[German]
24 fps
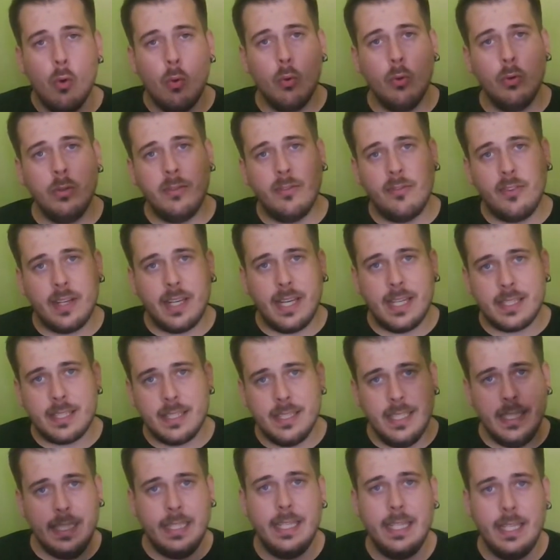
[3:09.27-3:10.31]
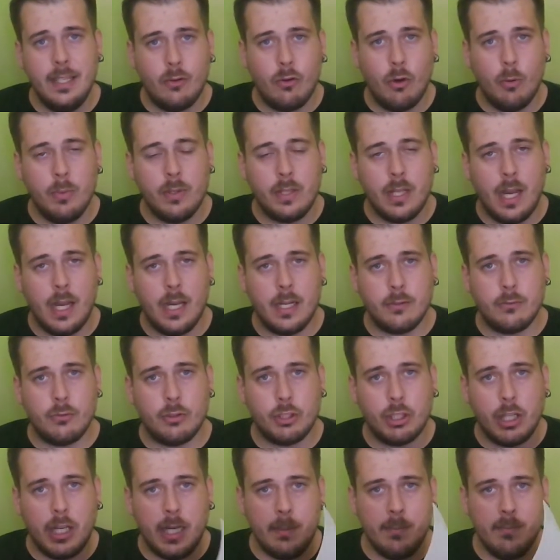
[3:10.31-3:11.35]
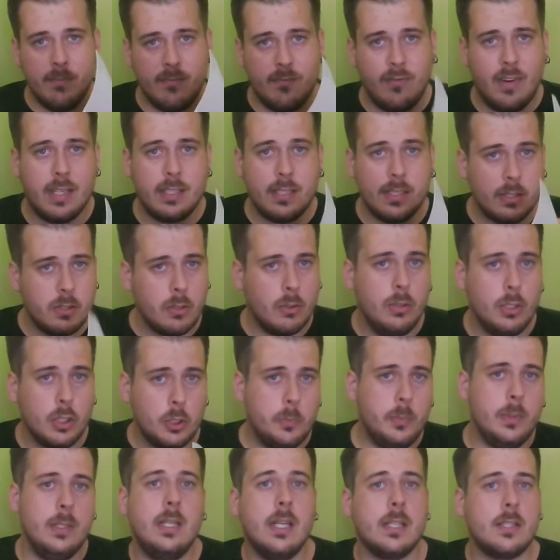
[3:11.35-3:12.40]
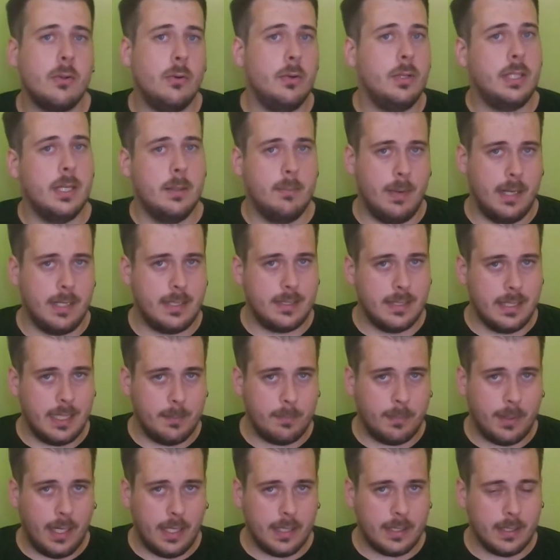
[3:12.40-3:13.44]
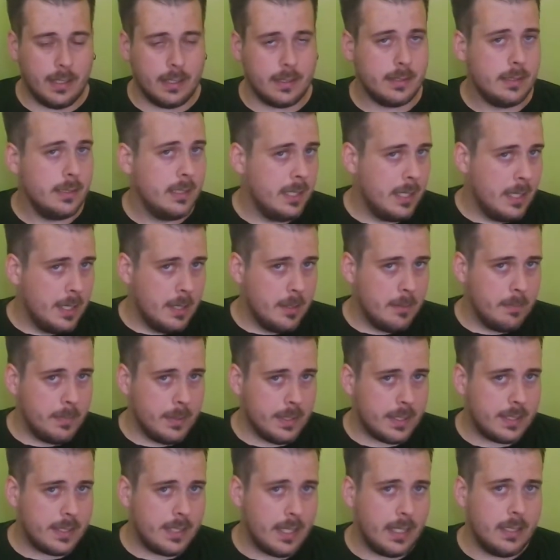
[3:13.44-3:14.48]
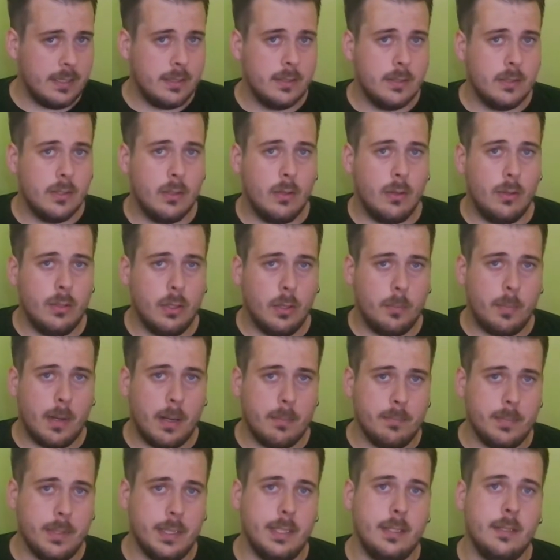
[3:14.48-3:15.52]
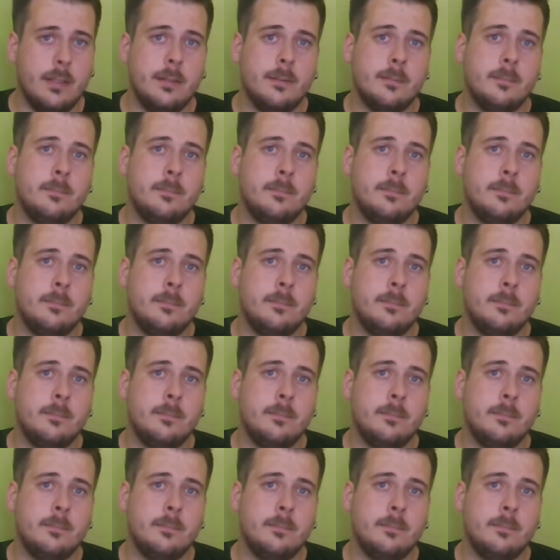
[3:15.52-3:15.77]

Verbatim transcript: Und vergesst nicht in die Kommentare zu schreiben, was ist euer Spiel, das euch am meisten geprägt hat. Bis dann, euer Bambi.